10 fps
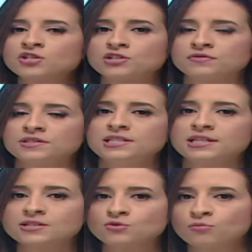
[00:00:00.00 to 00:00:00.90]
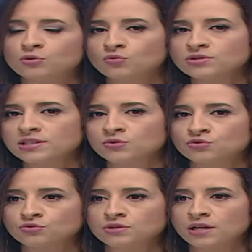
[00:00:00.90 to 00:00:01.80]
j'ai envie de dire, qu'est-ce qu'on peut conseiller
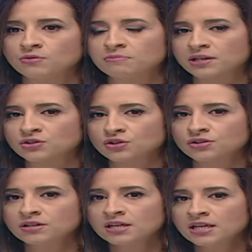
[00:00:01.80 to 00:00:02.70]
aujourd'hui à une personne